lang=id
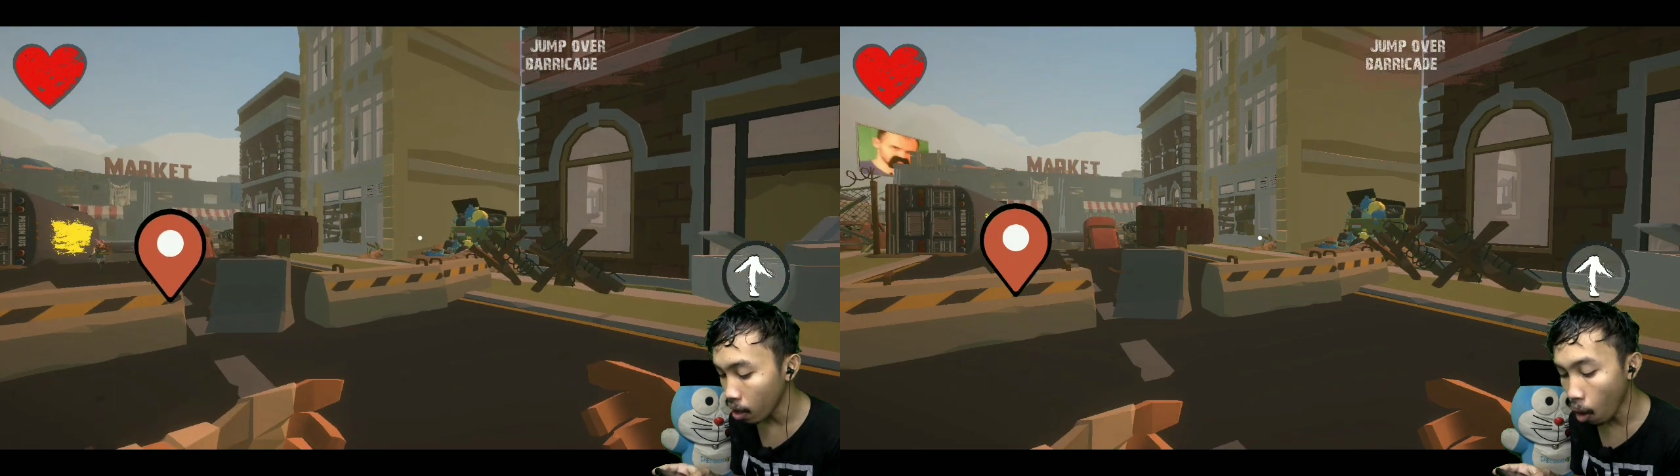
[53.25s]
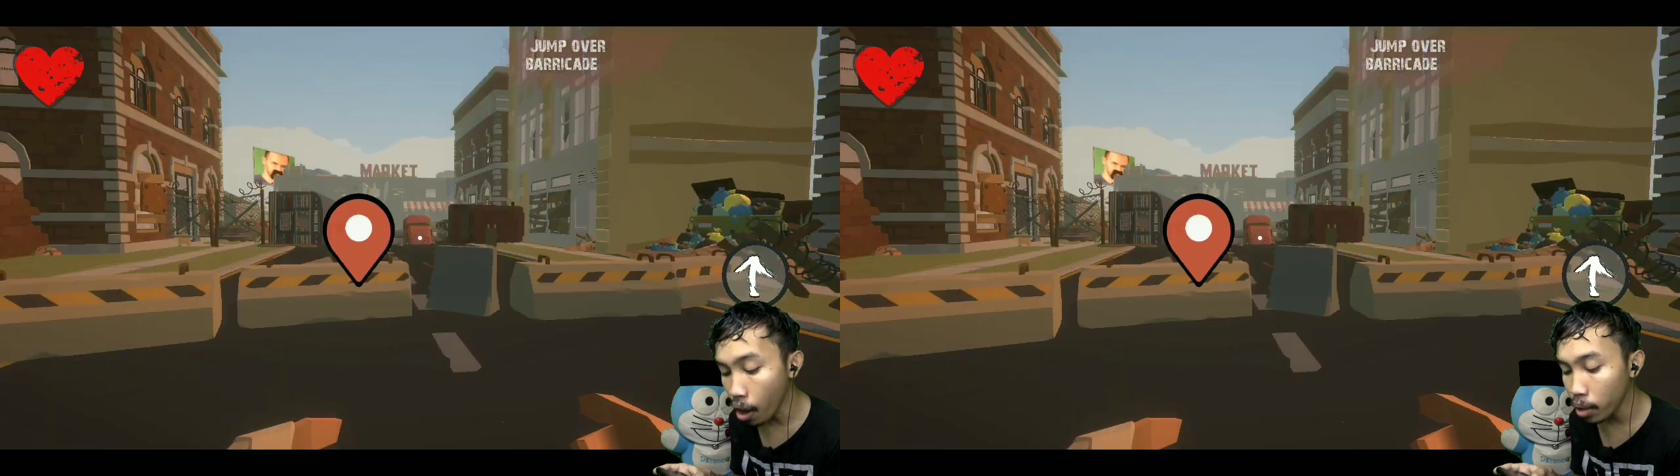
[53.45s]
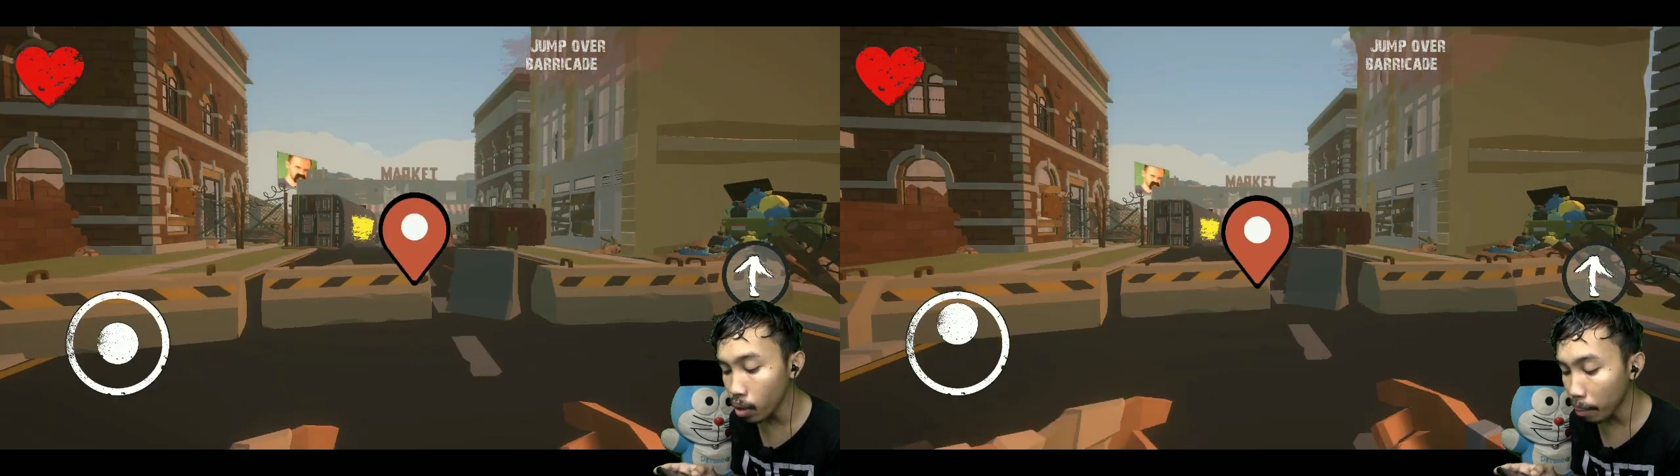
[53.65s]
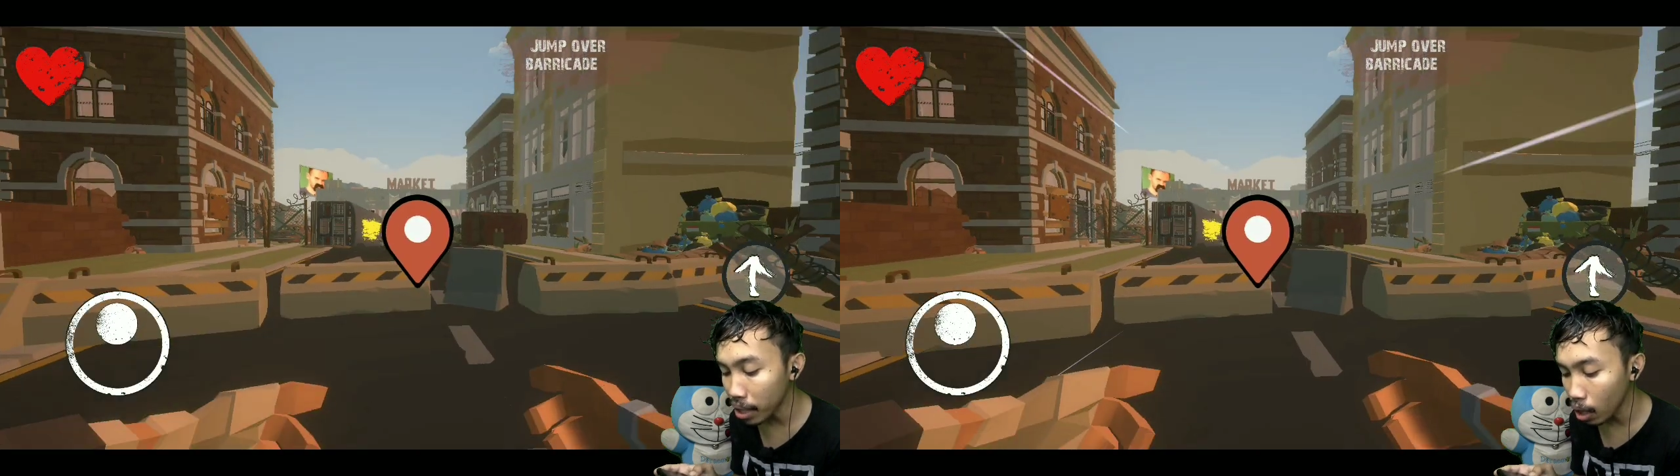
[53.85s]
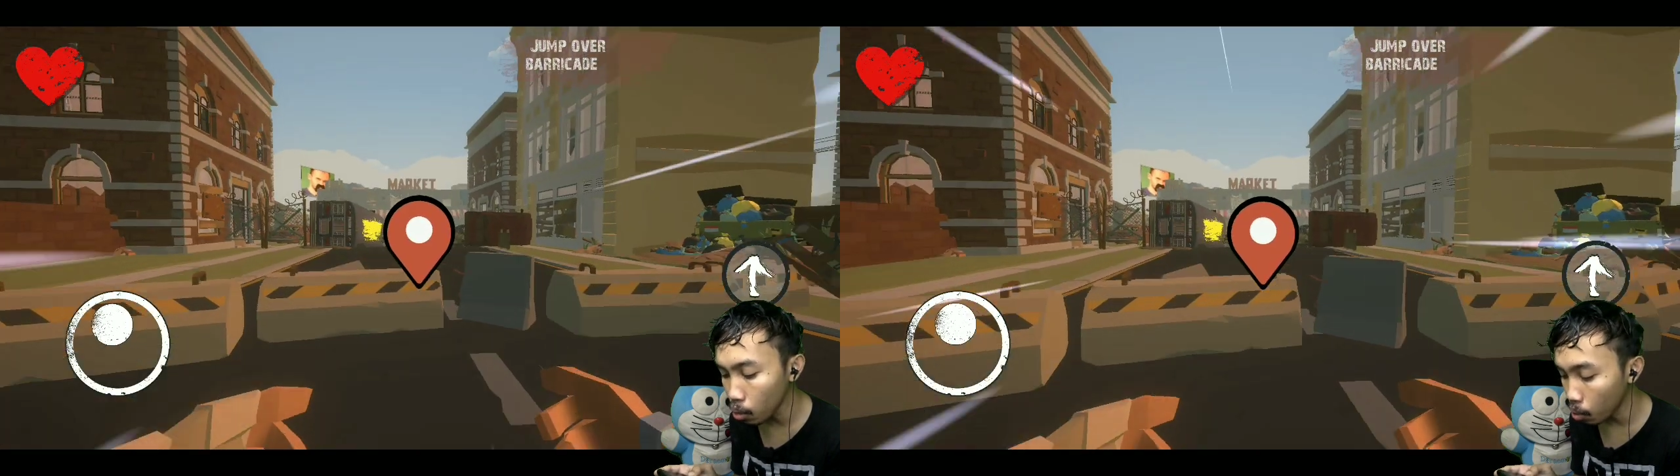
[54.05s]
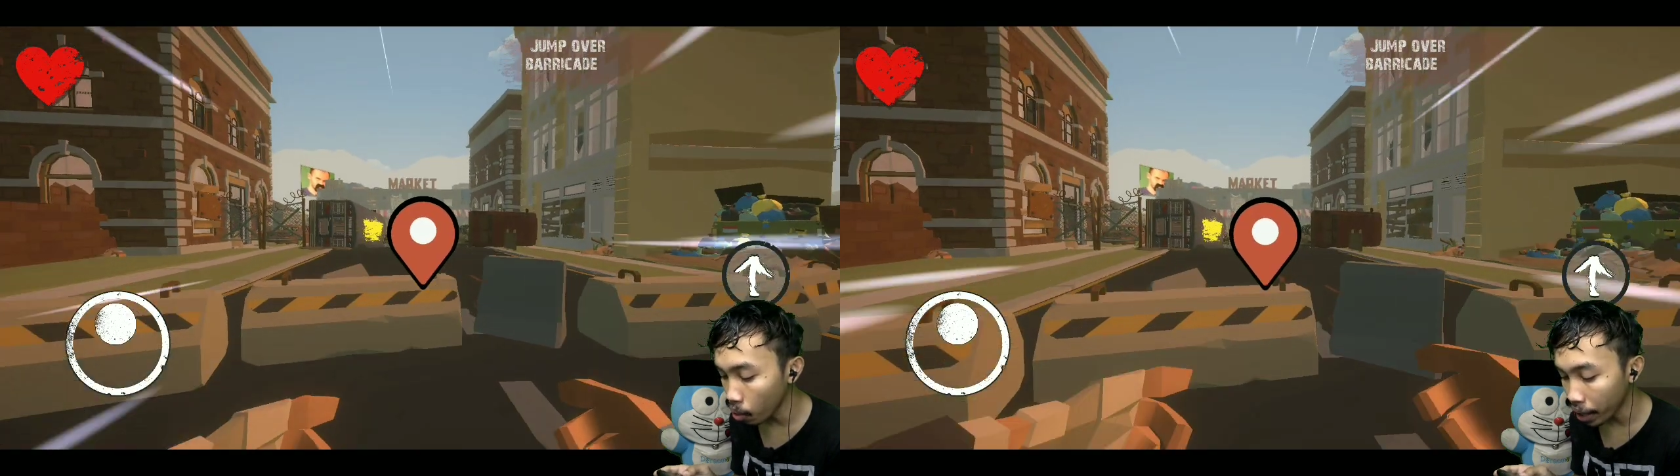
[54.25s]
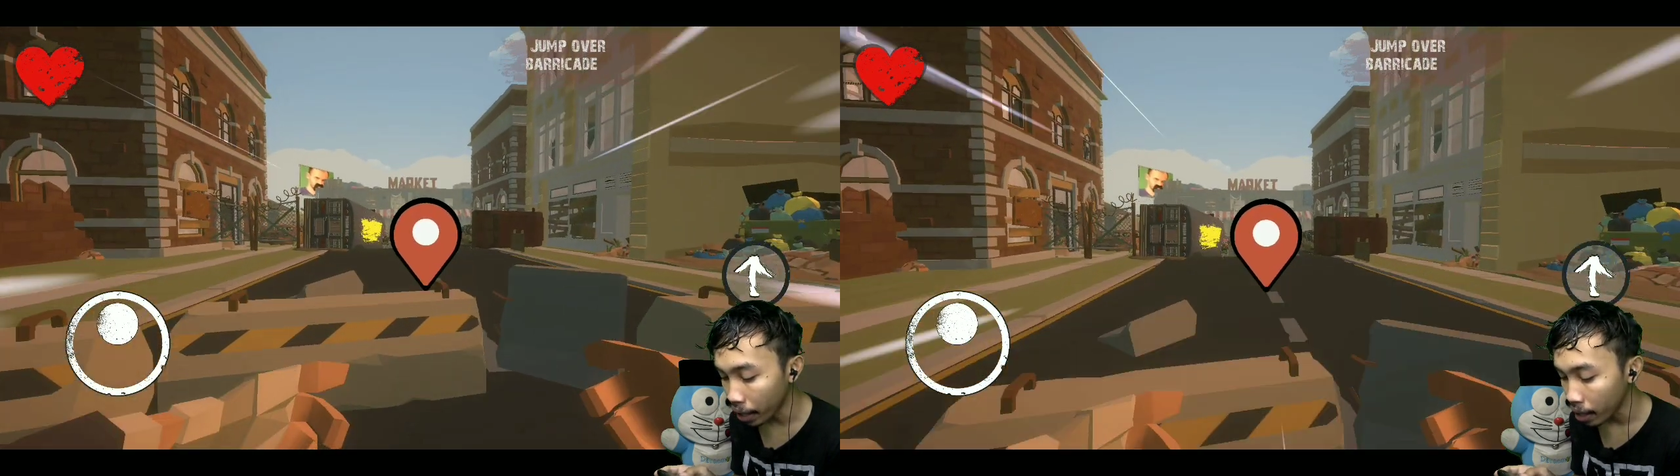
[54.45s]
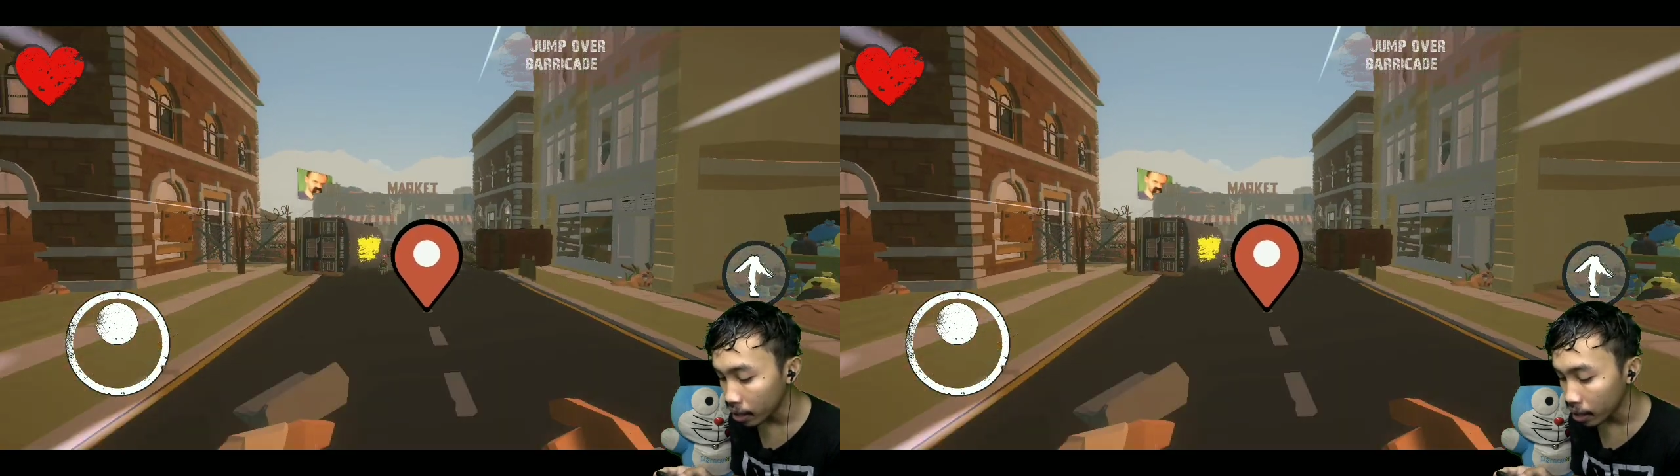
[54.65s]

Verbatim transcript: Oh, itu namanya lu, oke.